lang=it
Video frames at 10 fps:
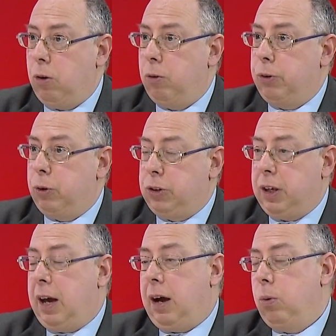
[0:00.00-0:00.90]
ovvero
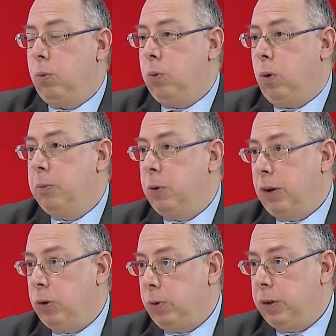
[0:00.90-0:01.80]
sia un uomo e
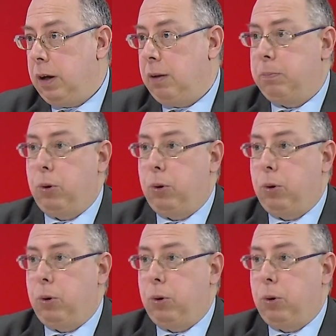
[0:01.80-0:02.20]
una donna.